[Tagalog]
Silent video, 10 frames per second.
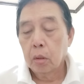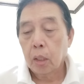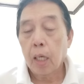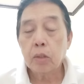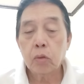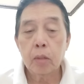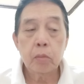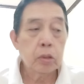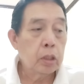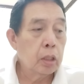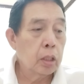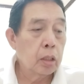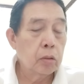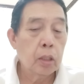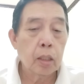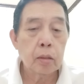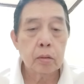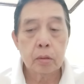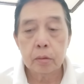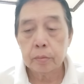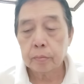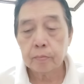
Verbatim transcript: Kaso ano mo, sige, ganun lang. Oh.